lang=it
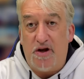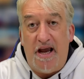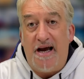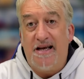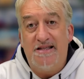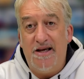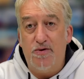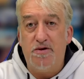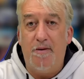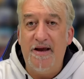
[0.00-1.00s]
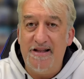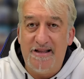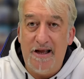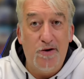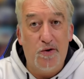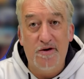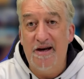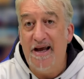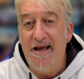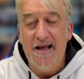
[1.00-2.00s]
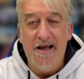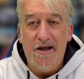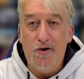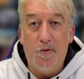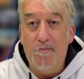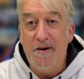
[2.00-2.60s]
che anche se ultimamente non, non